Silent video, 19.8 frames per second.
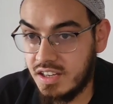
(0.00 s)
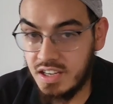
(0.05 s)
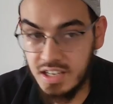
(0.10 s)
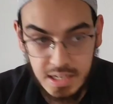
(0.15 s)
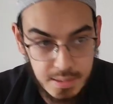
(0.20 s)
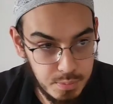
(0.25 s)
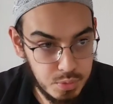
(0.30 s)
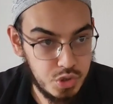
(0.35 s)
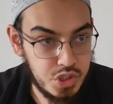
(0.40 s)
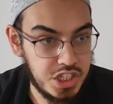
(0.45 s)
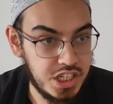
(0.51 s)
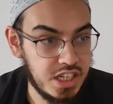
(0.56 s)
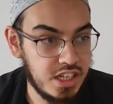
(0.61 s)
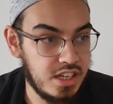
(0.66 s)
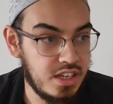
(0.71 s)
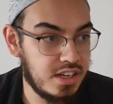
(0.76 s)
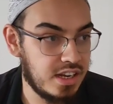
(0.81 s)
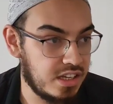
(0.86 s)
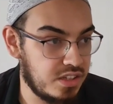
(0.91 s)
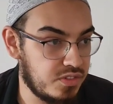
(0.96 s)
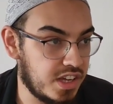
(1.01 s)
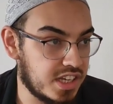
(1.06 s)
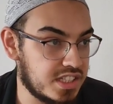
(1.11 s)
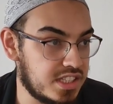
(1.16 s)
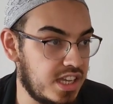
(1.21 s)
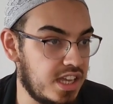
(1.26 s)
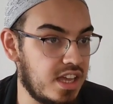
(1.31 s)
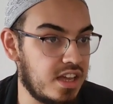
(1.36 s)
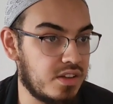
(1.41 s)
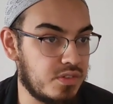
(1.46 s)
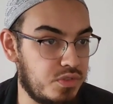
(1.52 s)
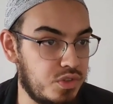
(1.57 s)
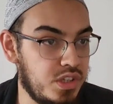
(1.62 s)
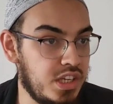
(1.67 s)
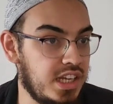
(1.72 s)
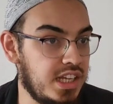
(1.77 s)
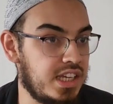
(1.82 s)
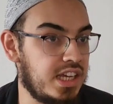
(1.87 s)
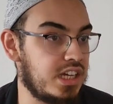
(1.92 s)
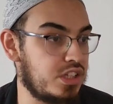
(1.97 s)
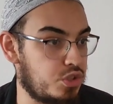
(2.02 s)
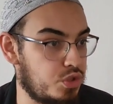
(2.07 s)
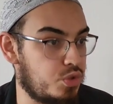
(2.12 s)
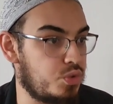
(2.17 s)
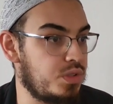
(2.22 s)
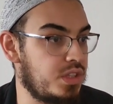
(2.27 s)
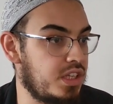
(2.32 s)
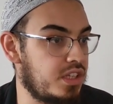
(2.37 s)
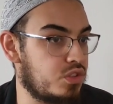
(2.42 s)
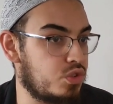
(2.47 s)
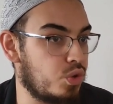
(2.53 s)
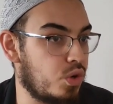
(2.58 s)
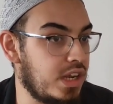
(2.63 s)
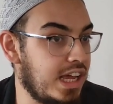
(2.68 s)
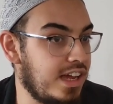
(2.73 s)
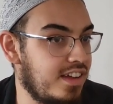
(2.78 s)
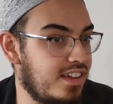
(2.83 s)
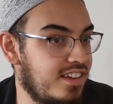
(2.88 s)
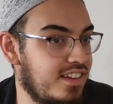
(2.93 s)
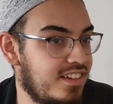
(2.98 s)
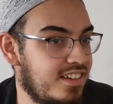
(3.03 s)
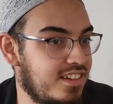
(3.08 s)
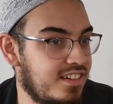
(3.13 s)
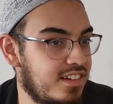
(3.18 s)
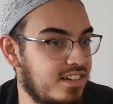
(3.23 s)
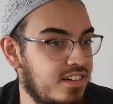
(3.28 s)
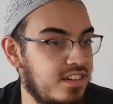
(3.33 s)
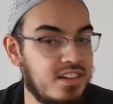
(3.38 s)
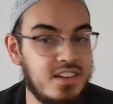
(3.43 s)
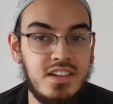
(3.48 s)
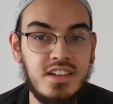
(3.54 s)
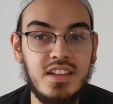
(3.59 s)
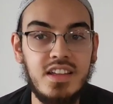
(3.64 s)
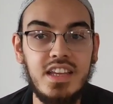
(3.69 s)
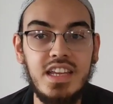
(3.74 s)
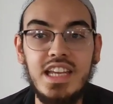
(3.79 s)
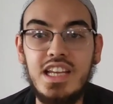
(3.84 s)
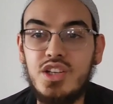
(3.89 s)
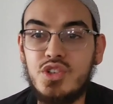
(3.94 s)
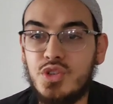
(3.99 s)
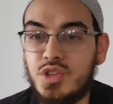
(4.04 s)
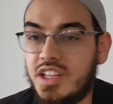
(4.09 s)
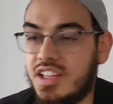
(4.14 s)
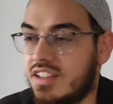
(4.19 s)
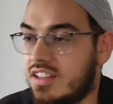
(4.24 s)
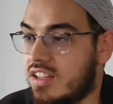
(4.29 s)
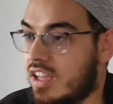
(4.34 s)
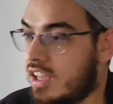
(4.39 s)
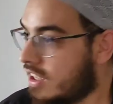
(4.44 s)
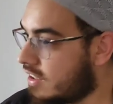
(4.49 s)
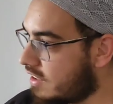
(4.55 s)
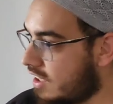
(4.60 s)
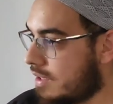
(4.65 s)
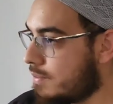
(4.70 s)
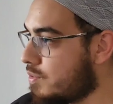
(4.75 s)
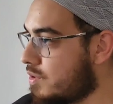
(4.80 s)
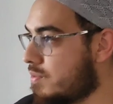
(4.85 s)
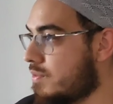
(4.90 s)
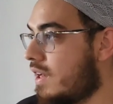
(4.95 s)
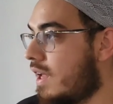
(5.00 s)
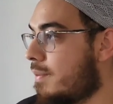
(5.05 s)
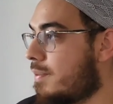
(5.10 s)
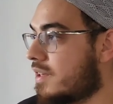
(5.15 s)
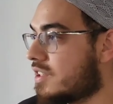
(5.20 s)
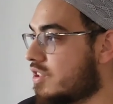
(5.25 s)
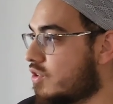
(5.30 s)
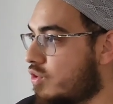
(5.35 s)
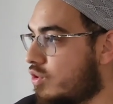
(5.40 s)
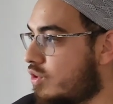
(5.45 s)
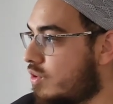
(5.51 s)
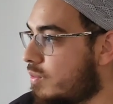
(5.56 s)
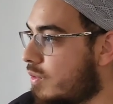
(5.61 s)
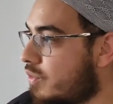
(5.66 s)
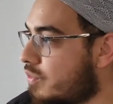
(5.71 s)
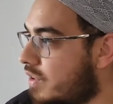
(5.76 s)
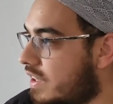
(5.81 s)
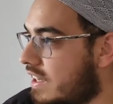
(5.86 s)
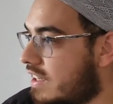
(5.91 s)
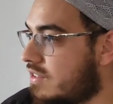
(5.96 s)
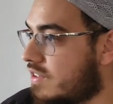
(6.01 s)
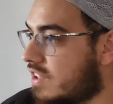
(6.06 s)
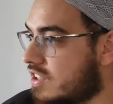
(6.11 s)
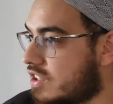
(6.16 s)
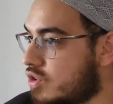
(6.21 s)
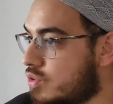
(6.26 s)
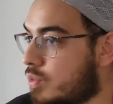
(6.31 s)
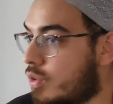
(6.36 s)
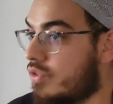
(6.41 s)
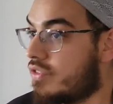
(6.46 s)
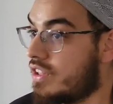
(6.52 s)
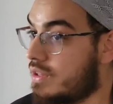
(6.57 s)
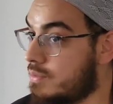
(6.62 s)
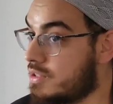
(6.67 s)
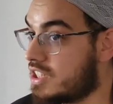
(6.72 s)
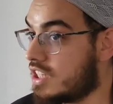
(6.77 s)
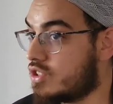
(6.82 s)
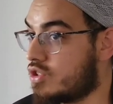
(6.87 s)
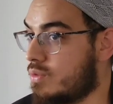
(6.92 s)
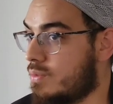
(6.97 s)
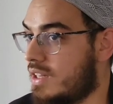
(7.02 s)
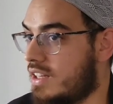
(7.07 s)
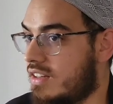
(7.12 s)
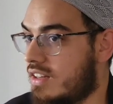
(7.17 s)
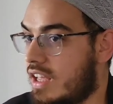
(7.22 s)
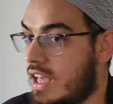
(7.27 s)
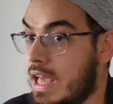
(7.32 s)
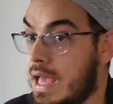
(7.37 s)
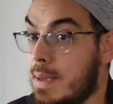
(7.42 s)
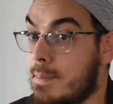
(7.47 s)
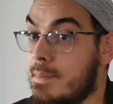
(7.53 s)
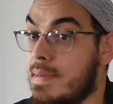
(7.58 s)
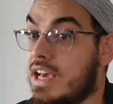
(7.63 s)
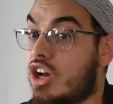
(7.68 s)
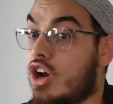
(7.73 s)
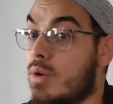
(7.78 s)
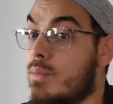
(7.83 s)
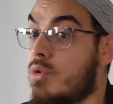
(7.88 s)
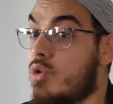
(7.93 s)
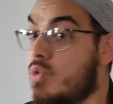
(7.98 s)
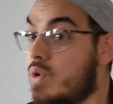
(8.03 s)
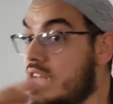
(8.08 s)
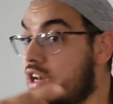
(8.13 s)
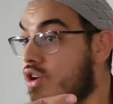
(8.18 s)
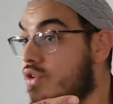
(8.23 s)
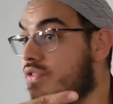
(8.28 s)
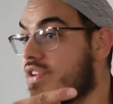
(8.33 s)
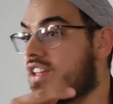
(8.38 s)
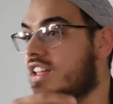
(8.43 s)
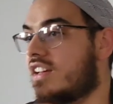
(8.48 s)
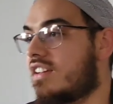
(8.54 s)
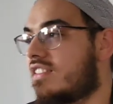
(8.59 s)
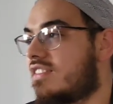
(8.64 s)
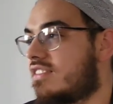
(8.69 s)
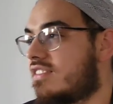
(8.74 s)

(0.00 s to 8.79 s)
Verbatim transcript: Les bougies, l'anniversaire, venez les gars, je suis né ce jour-là. Il jeûnait. Taïb bismillah, à partir de demain, on fête l'anniversaire du prophète, mais chaque semaine. Mais comme lui, il le fêtait.